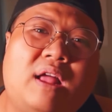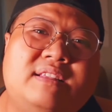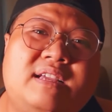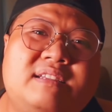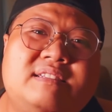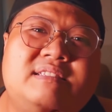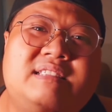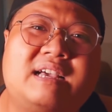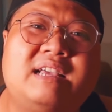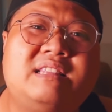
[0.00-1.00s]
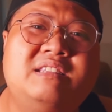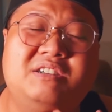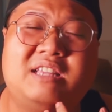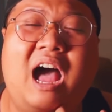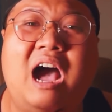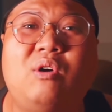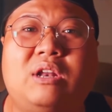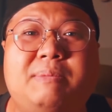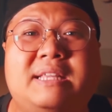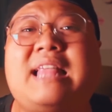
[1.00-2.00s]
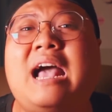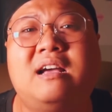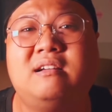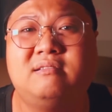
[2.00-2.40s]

của ảnh á là cái đường thở của ảnh nó bị tắt